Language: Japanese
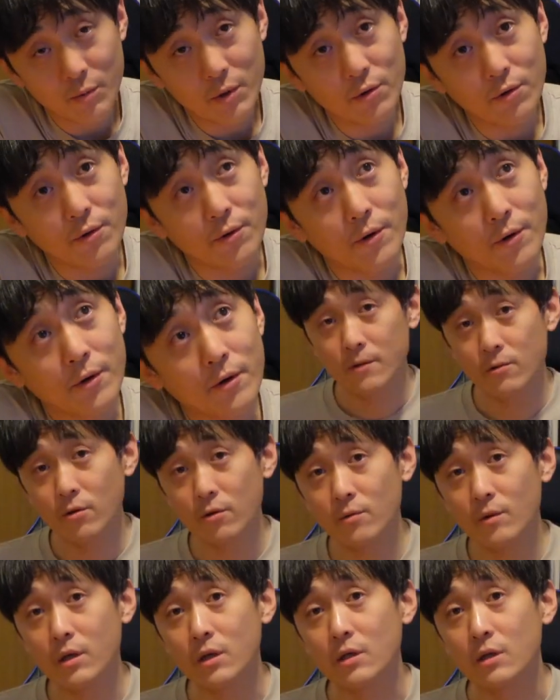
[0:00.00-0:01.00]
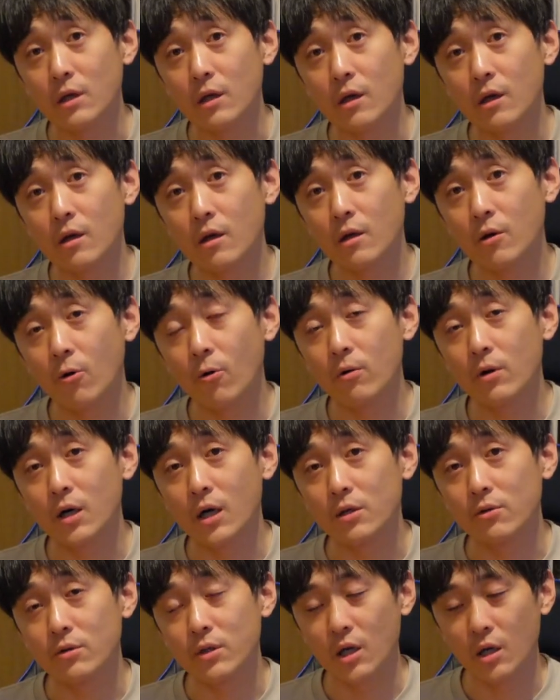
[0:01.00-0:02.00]
べようよというわけで今
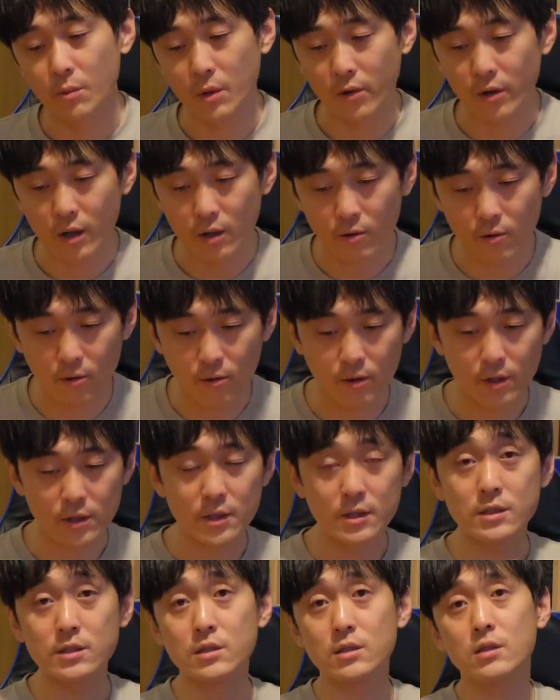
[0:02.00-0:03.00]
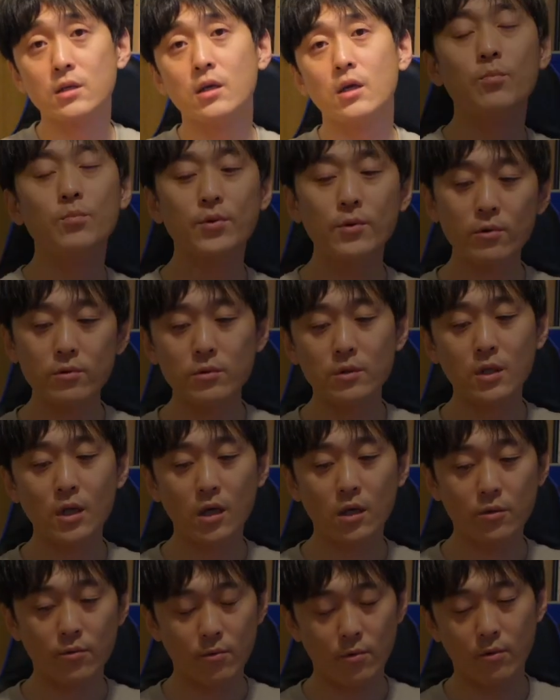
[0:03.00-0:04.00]
回のテーマはこれです
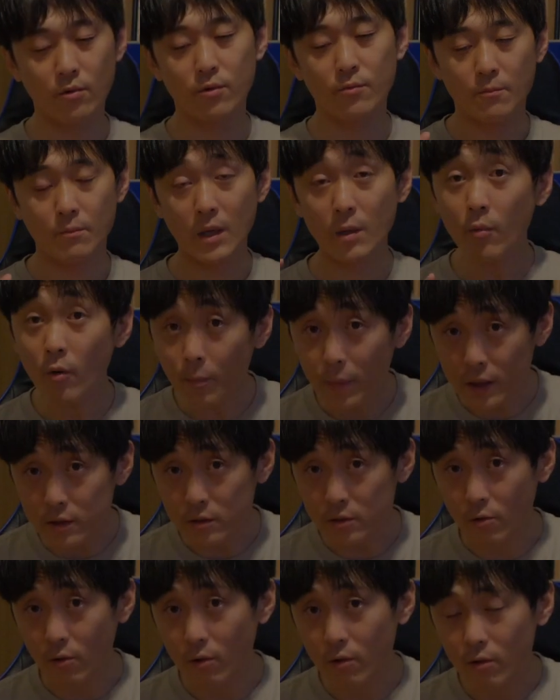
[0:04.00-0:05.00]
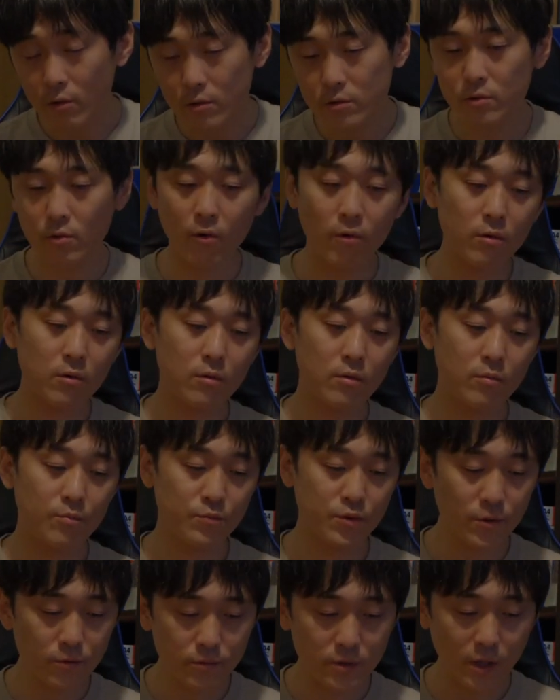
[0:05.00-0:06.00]
プロッターのメモパッドと
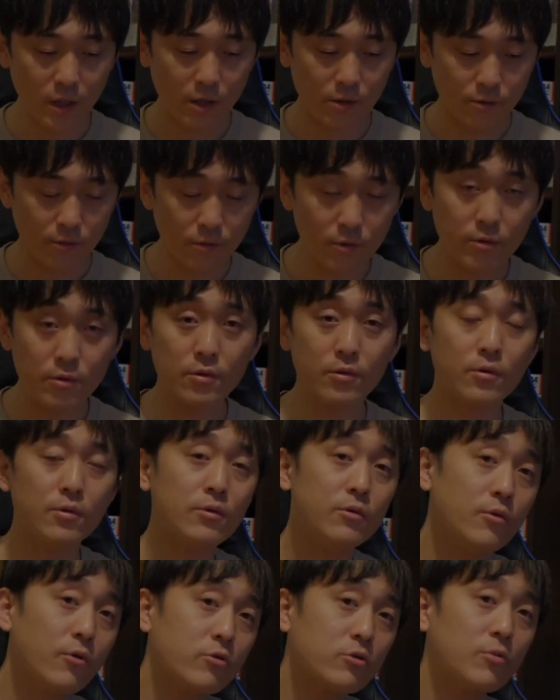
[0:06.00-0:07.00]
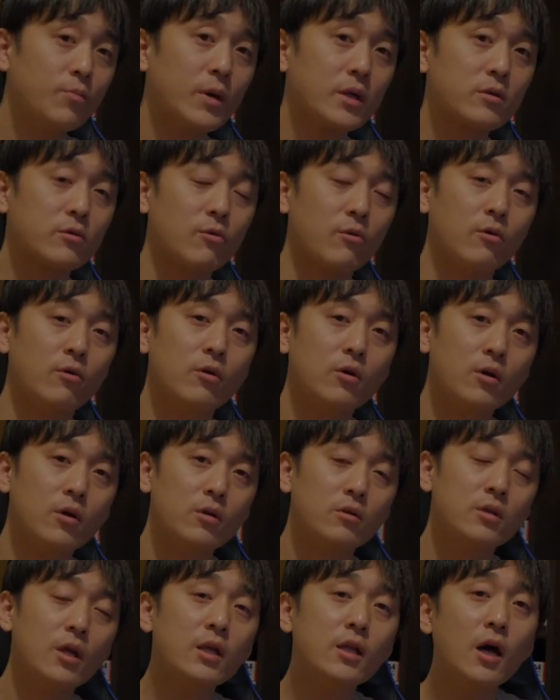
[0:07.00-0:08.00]
プロッターのノートパッド
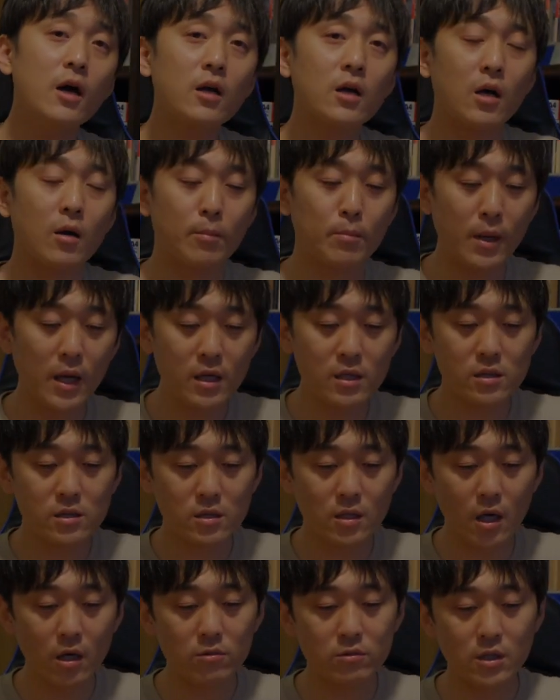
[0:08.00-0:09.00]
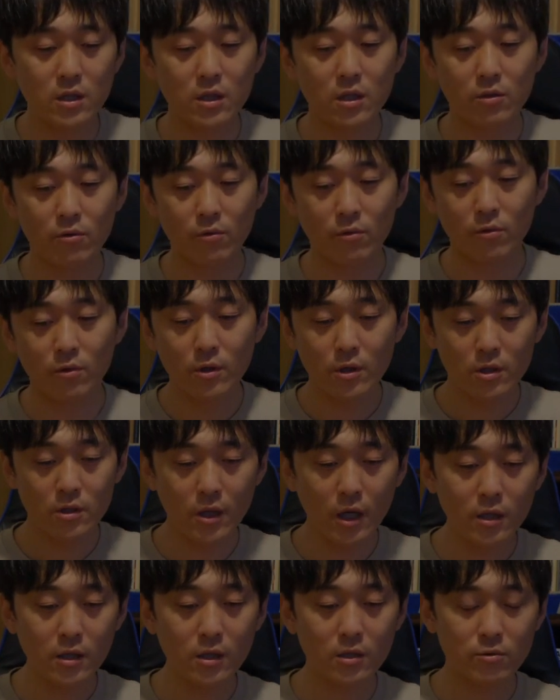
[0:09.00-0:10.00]
値段が倍違うけれど
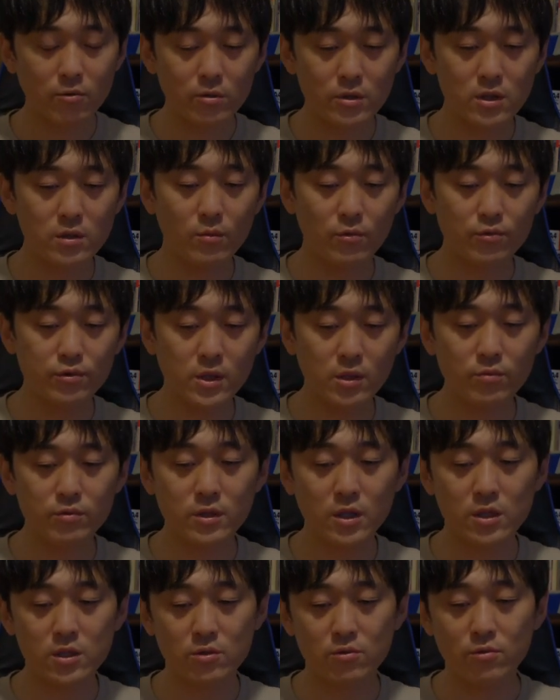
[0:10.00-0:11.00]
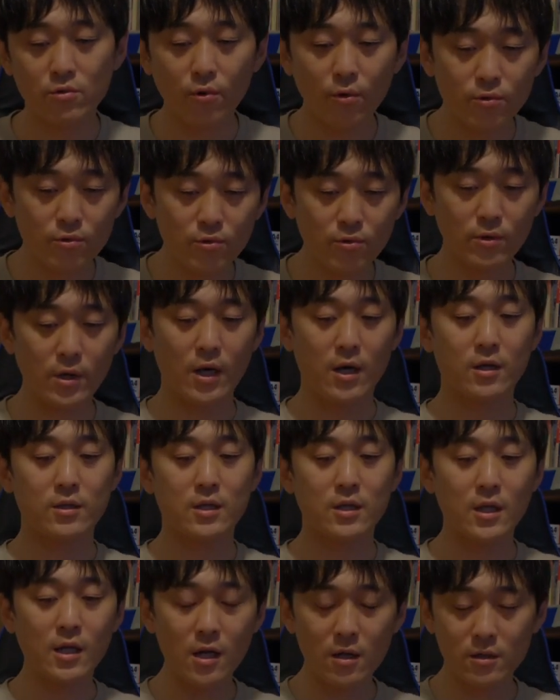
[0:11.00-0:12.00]
なんかどっちもふてぶてしく高級感あっ
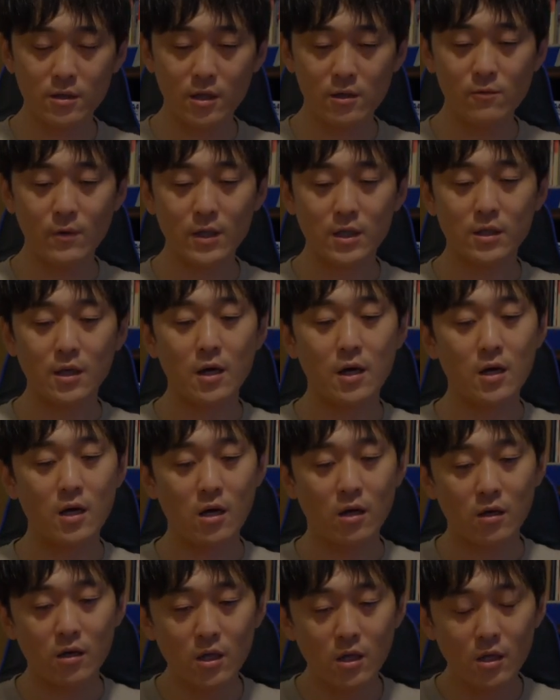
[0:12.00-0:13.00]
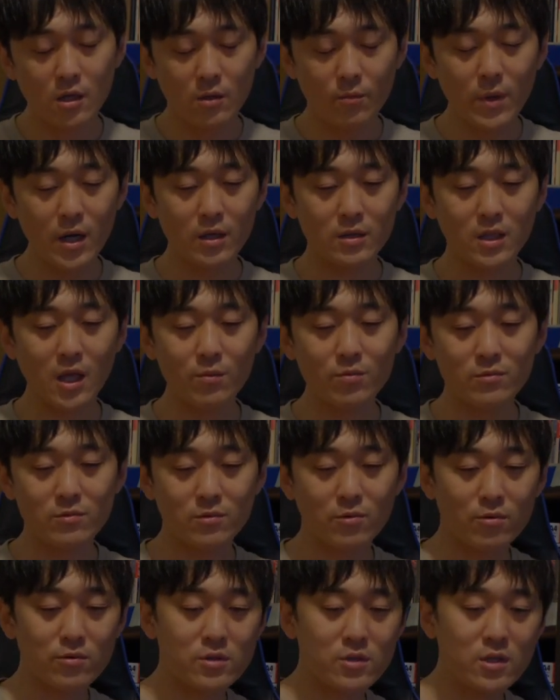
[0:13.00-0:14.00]
て並んでるわけだからまあ多分
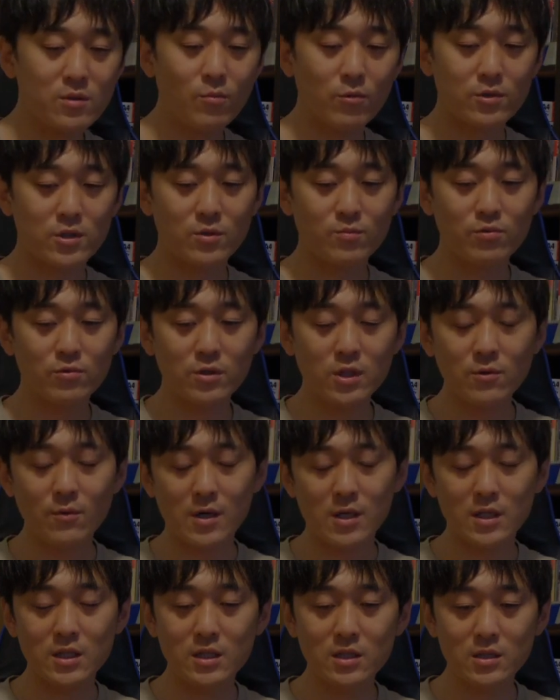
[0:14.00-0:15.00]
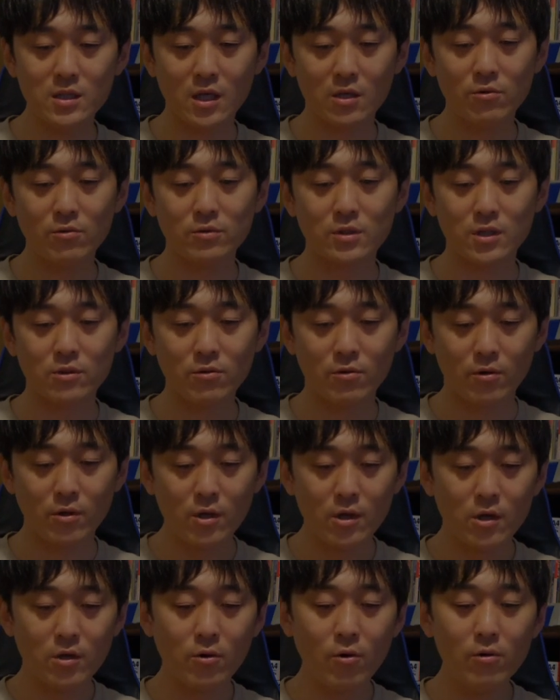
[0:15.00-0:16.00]
どっちも自分にはいいんだろうけど
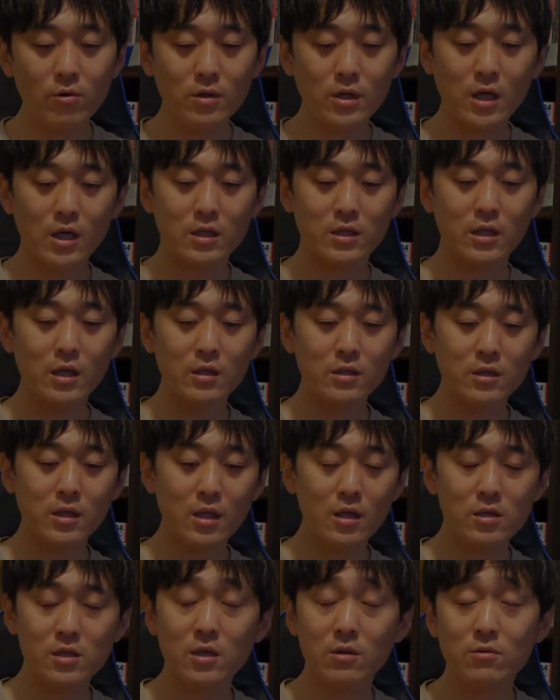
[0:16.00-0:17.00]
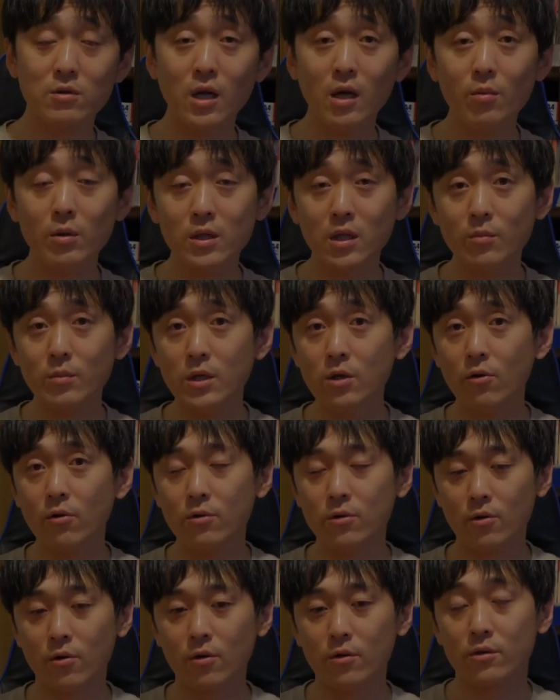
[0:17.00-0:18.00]
今回徹底して比べてみよ
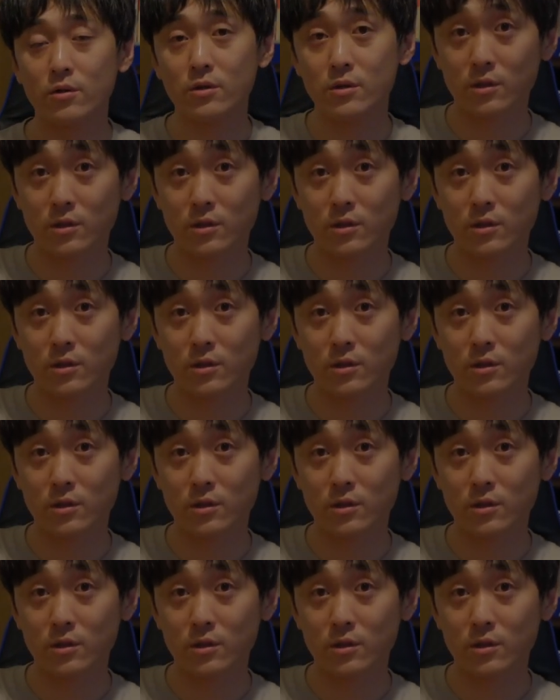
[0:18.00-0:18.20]
うよ